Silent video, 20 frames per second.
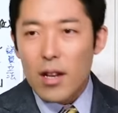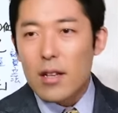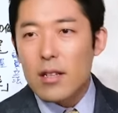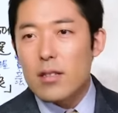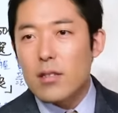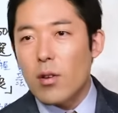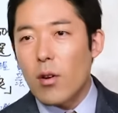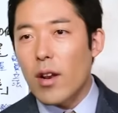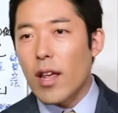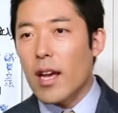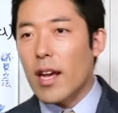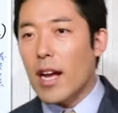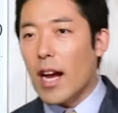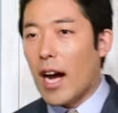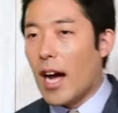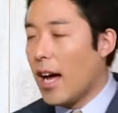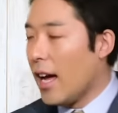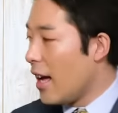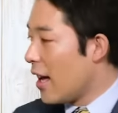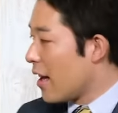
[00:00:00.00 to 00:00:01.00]
それ
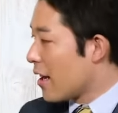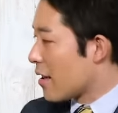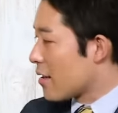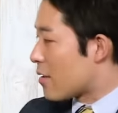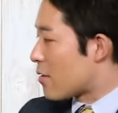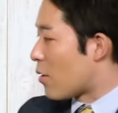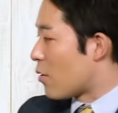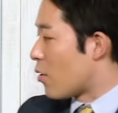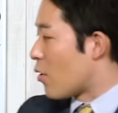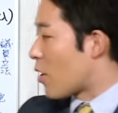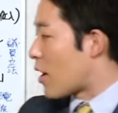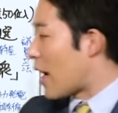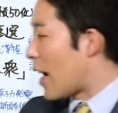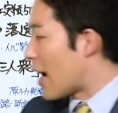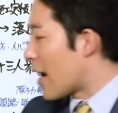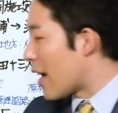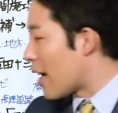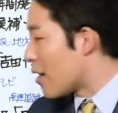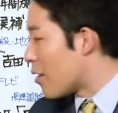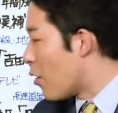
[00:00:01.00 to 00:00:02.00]
がその
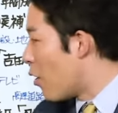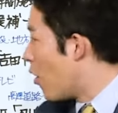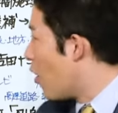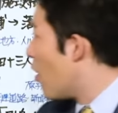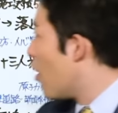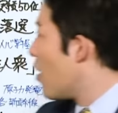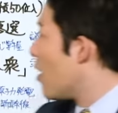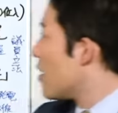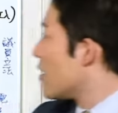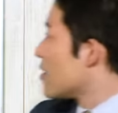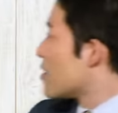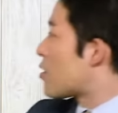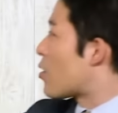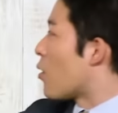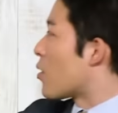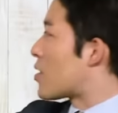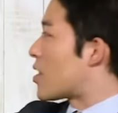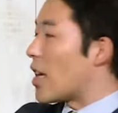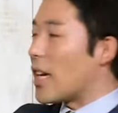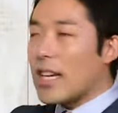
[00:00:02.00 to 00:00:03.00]
彼の
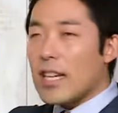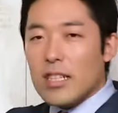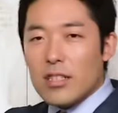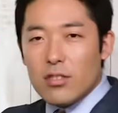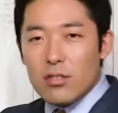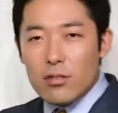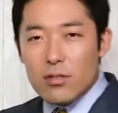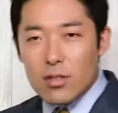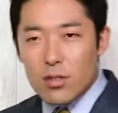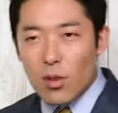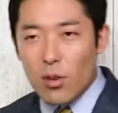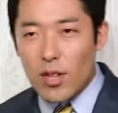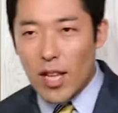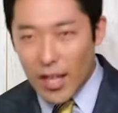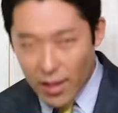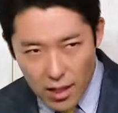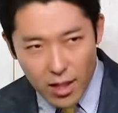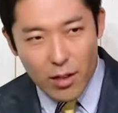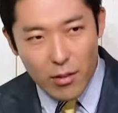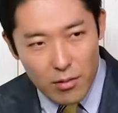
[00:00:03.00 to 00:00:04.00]
処世術と
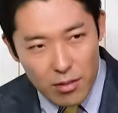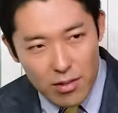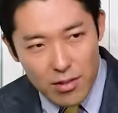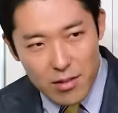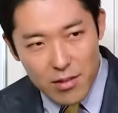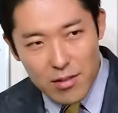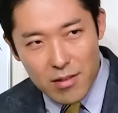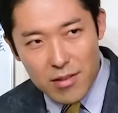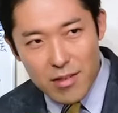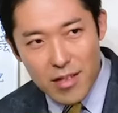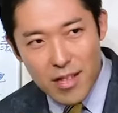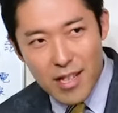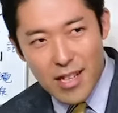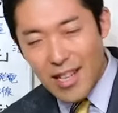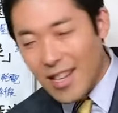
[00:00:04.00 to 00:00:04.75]
なったのです